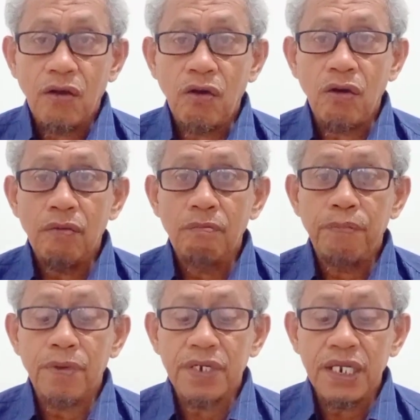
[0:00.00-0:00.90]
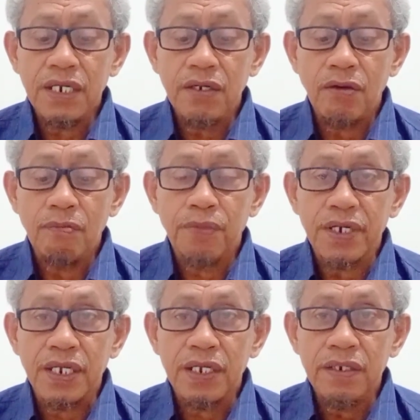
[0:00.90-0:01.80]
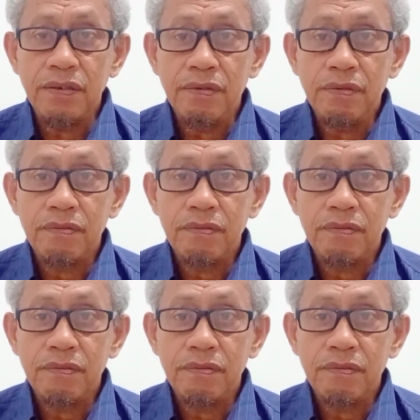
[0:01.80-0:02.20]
komponen-komponen